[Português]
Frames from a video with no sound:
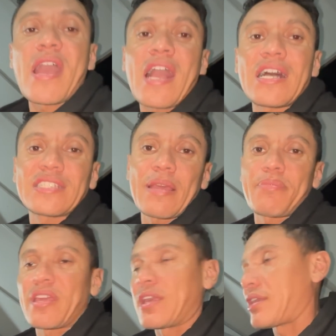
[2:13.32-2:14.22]
casa, né,
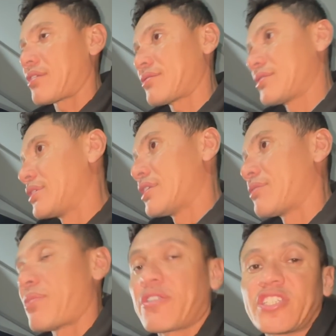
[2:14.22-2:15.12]
porque o
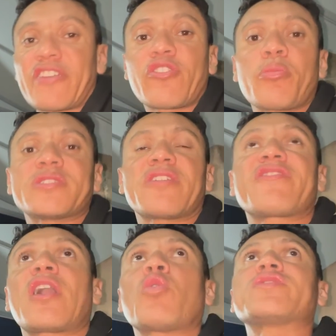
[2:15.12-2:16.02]
bagulho já tá ficando, começando a
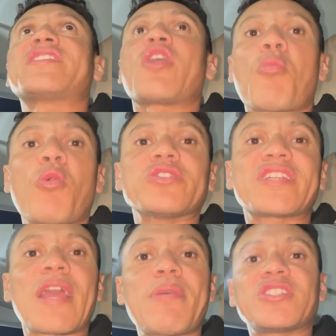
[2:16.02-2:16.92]
ficar louco sem eu
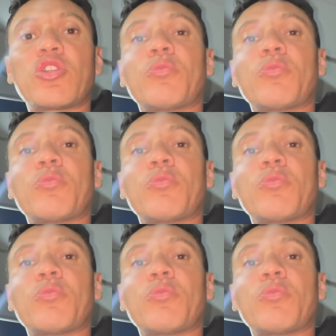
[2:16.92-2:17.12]
mostrar, imagina eu